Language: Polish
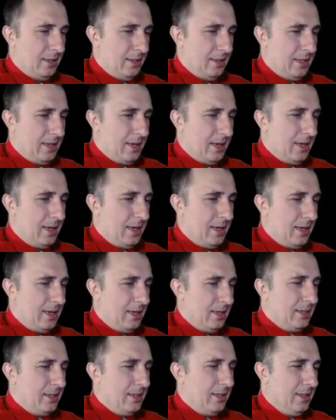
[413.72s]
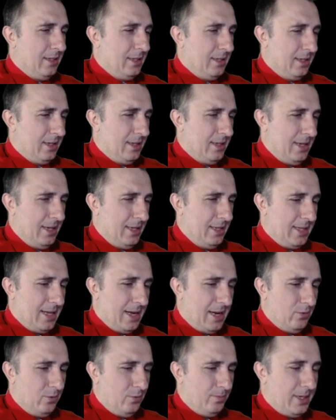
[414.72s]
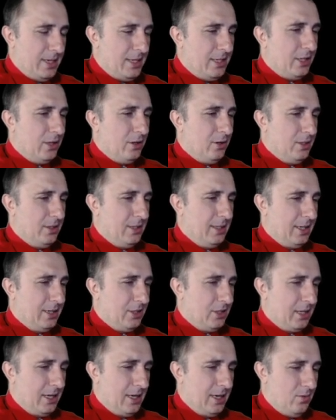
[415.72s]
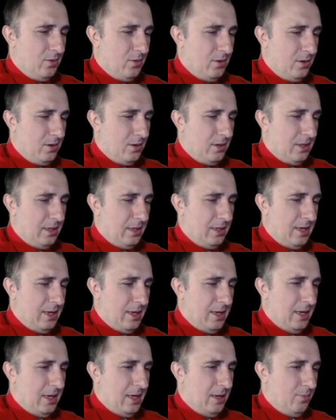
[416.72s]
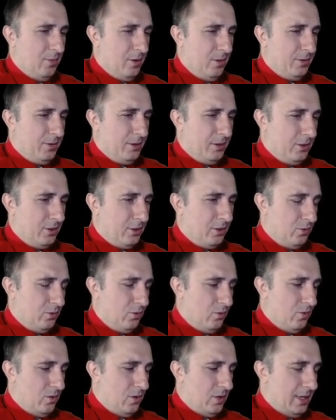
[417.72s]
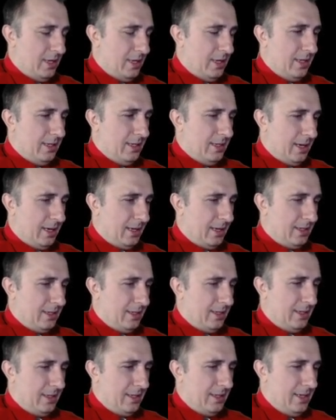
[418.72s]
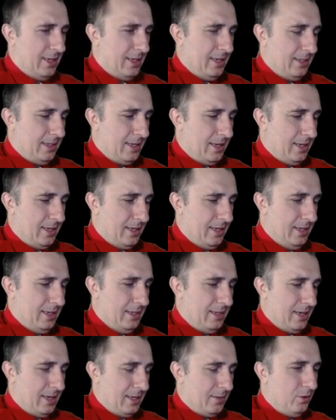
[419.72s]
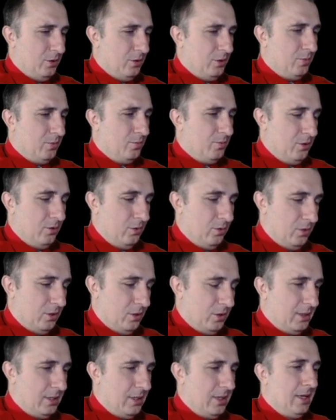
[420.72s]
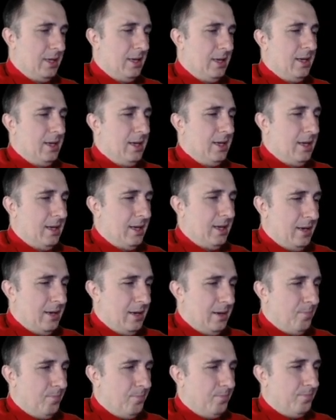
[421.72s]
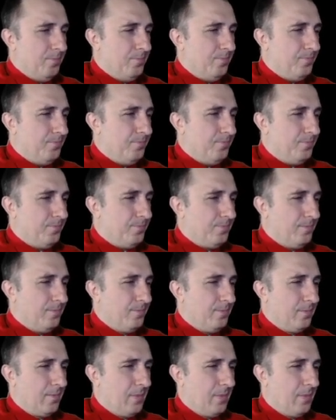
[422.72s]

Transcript: Tak. I down będzie oznaczało po prostu y, y, y plus plus. Mhm.